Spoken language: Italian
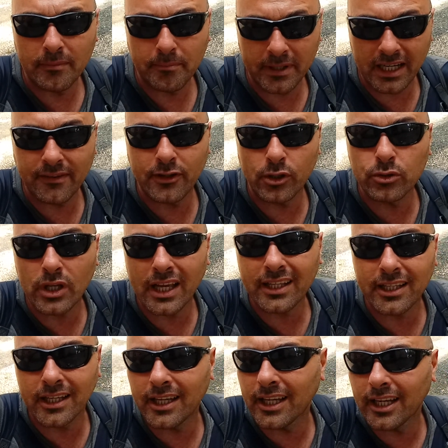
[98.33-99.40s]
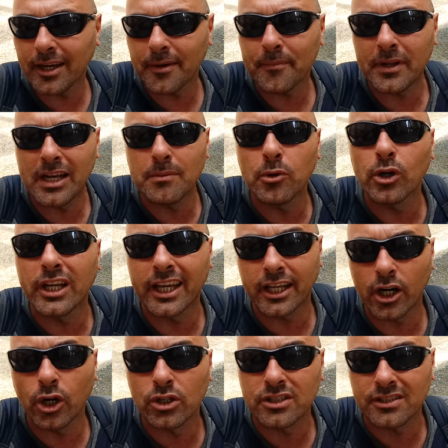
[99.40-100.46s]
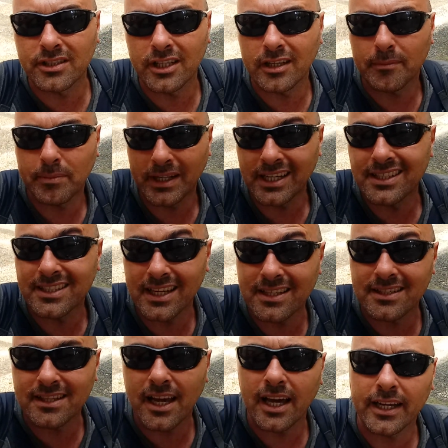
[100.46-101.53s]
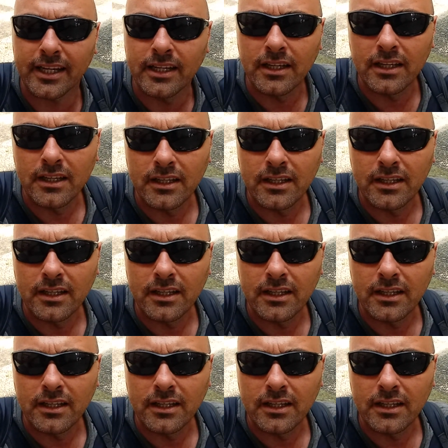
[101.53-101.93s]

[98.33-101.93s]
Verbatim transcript: mi erano venute anche le bolle grosse per le zanzare